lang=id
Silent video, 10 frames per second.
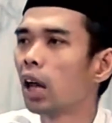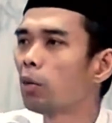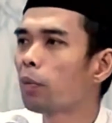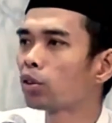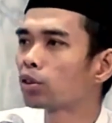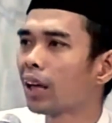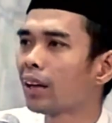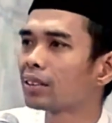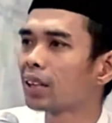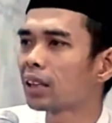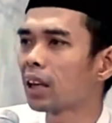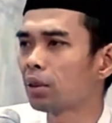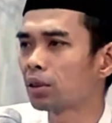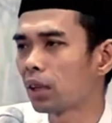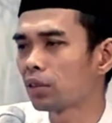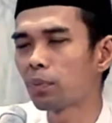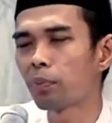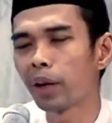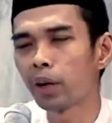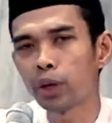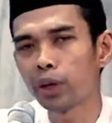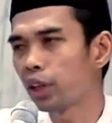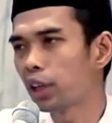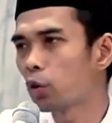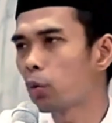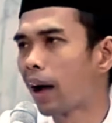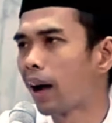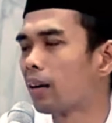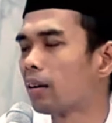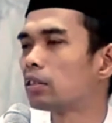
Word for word: Lalu Pak Ustadz saya tak bisa simpan duit ini di rumah.